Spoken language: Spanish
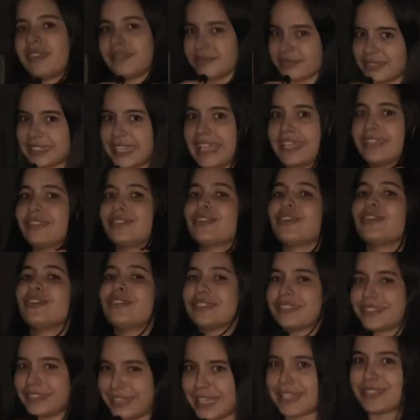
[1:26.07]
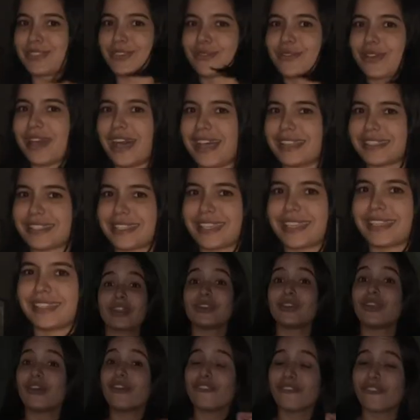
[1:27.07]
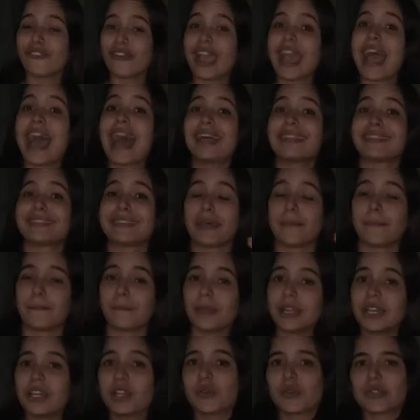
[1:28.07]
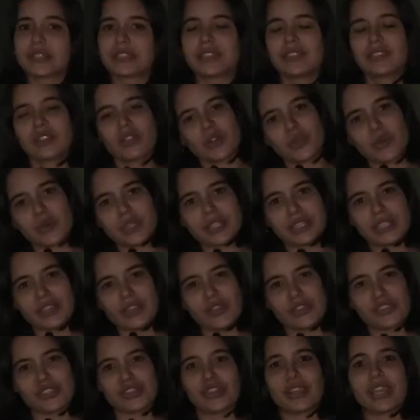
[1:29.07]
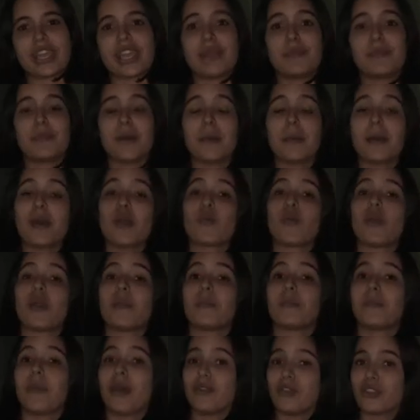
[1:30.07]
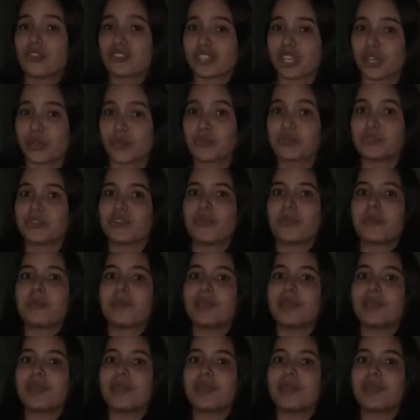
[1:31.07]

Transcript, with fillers: dentro de su casa. No fue hasta 1998 que el Papa Juan Pablo II